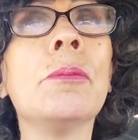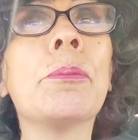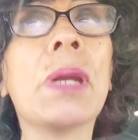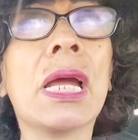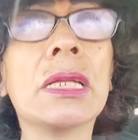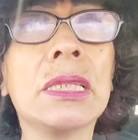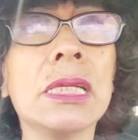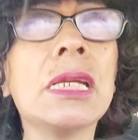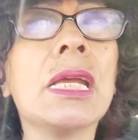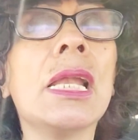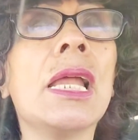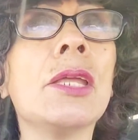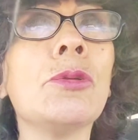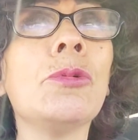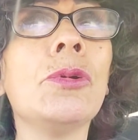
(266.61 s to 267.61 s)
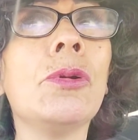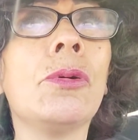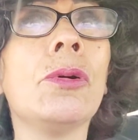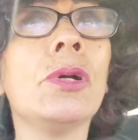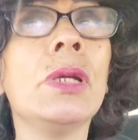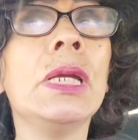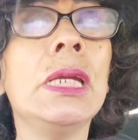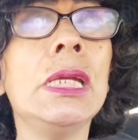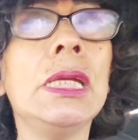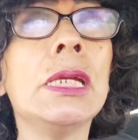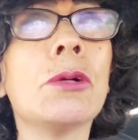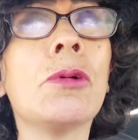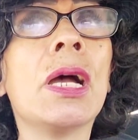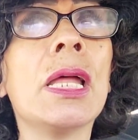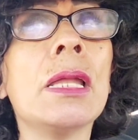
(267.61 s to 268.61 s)
practique el ayuno
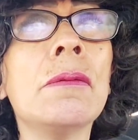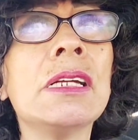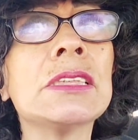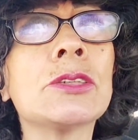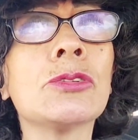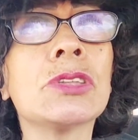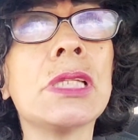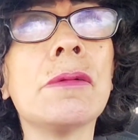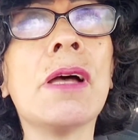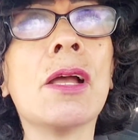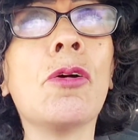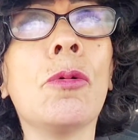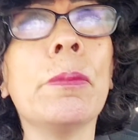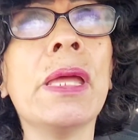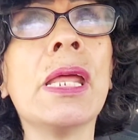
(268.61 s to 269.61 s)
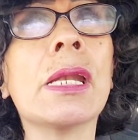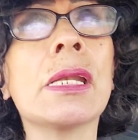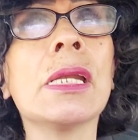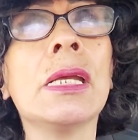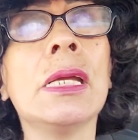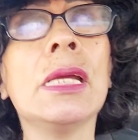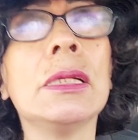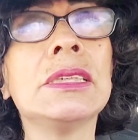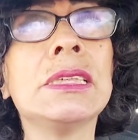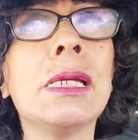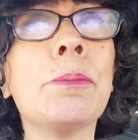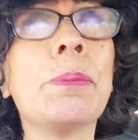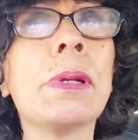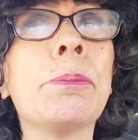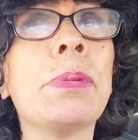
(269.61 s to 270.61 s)
y cada vez que usted va a comer,
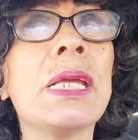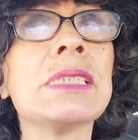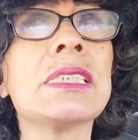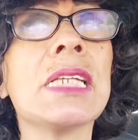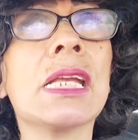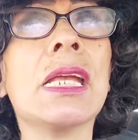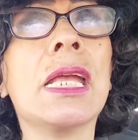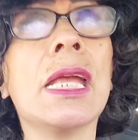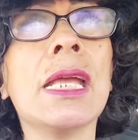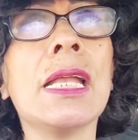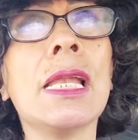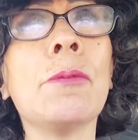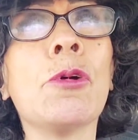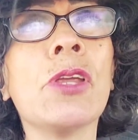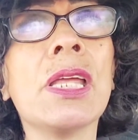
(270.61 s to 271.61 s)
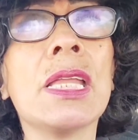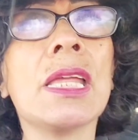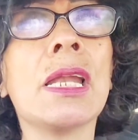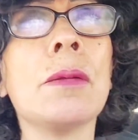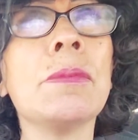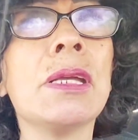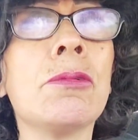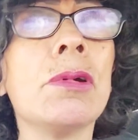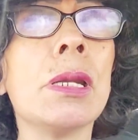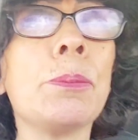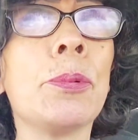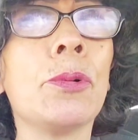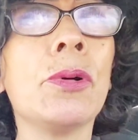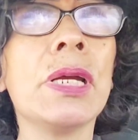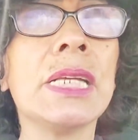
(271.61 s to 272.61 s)
siempre piense, ¿qué le voy a dar a mi cuerpo?